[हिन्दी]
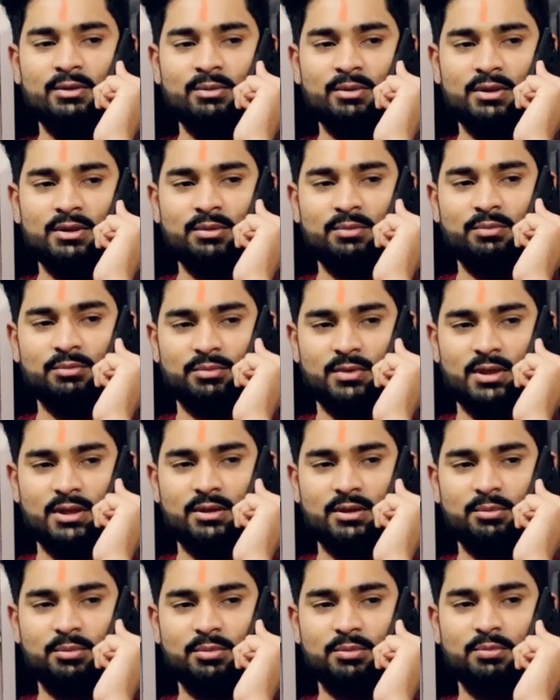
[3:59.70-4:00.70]
अरे तो मतलब
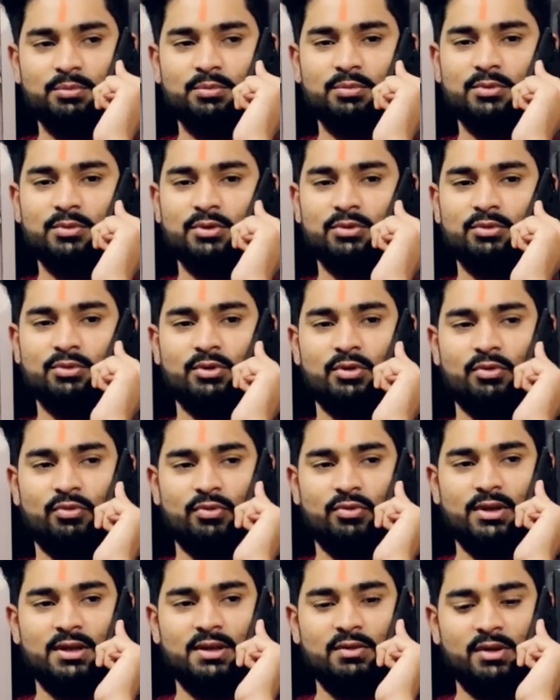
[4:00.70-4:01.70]
आप जो वो
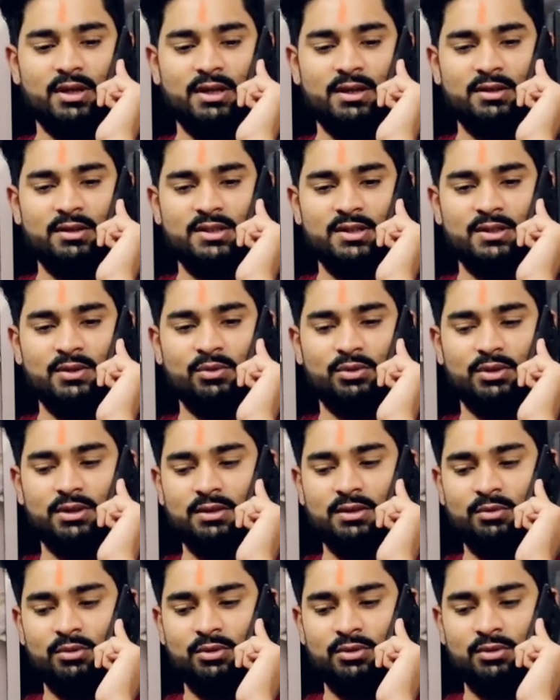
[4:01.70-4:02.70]
फील वाली चीज
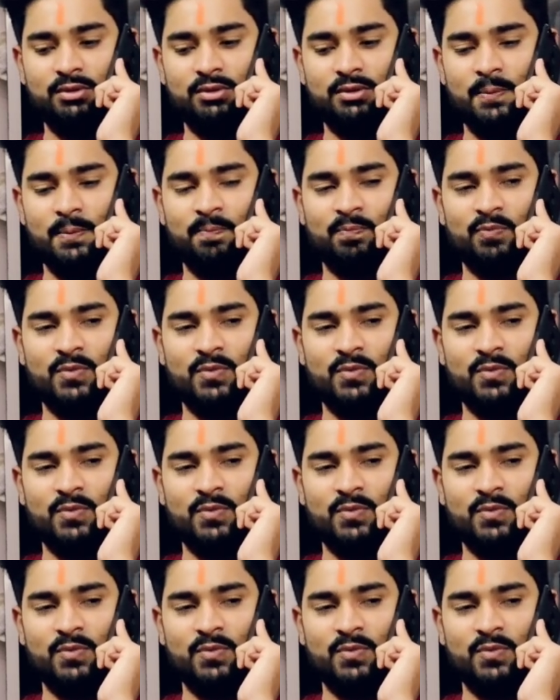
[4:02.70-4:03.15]
होती ना वो जो